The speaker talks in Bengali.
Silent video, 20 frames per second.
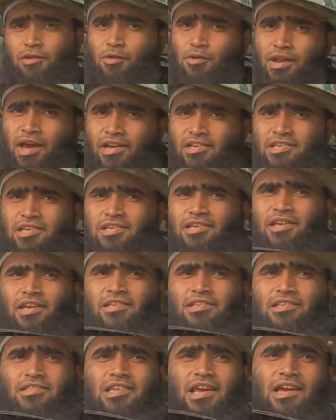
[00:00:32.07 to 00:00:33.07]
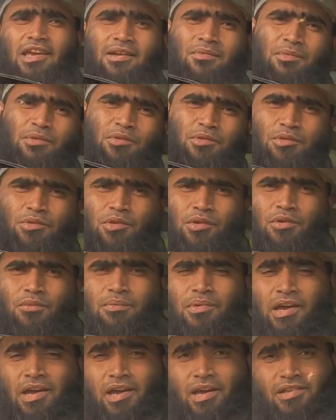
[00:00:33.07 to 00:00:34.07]
একটু নাক ছিটকে যে চাকের মধু তো
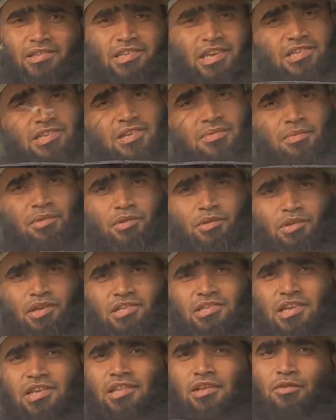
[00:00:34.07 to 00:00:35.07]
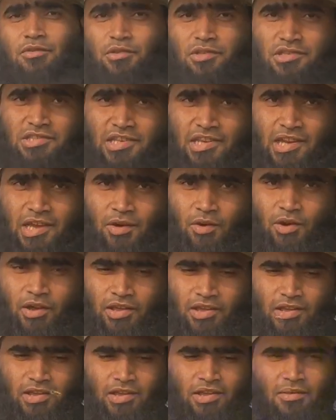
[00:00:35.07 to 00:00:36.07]
চাষের মধুটা সাধারণত চিনি
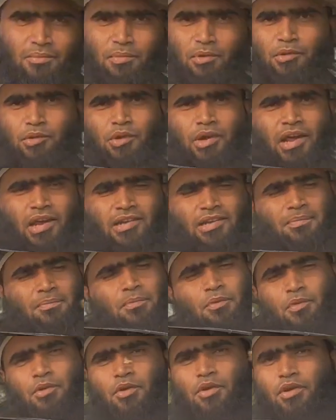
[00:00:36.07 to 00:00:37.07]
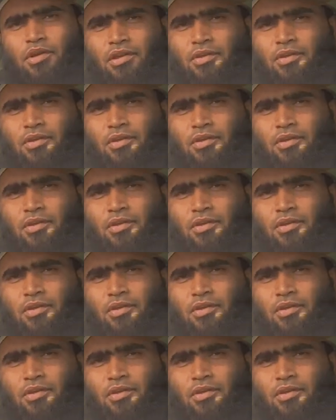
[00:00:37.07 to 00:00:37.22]
খয় বন্ধুরা এটা পুরোই